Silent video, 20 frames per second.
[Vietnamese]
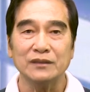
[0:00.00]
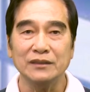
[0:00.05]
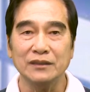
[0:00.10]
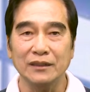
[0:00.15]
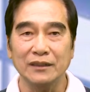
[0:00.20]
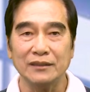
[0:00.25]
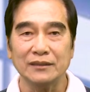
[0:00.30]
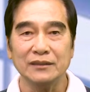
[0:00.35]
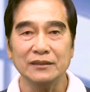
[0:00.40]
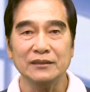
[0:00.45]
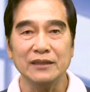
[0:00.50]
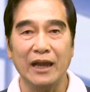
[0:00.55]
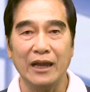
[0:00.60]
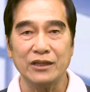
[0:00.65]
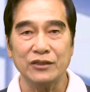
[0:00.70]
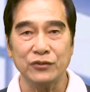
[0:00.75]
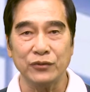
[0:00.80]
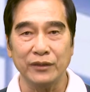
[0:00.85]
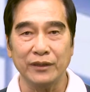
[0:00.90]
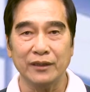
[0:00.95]
Thượng Thư Đại
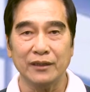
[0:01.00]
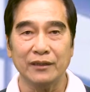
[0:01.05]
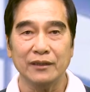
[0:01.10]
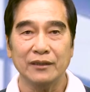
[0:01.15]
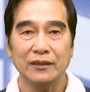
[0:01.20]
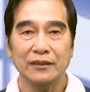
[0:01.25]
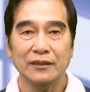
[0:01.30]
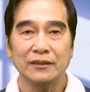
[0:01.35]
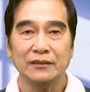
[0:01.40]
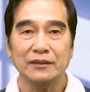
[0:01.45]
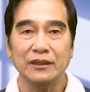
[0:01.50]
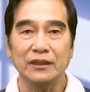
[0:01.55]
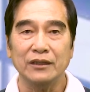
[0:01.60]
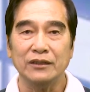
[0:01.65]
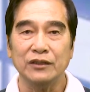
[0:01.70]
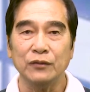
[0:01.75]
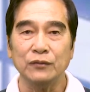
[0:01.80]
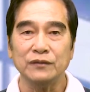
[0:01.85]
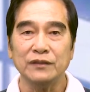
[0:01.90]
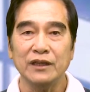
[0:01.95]
Truyện thì
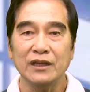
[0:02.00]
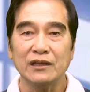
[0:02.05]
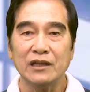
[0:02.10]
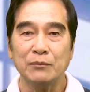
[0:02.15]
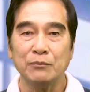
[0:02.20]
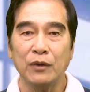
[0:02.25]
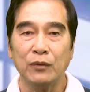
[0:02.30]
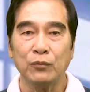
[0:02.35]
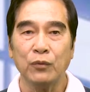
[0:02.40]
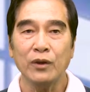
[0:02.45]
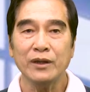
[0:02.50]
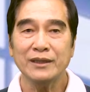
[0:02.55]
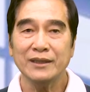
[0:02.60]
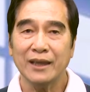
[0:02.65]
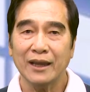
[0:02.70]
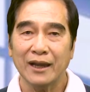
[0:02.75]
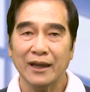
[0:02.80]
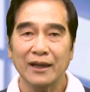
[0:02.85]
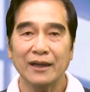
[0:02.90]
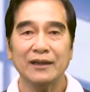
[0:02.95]
Triều Tiên là một quốc
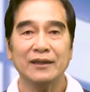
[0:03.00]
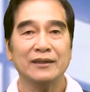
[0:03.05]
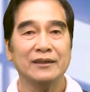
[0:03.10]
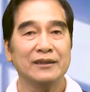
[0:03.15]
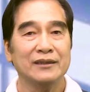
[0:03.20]
gia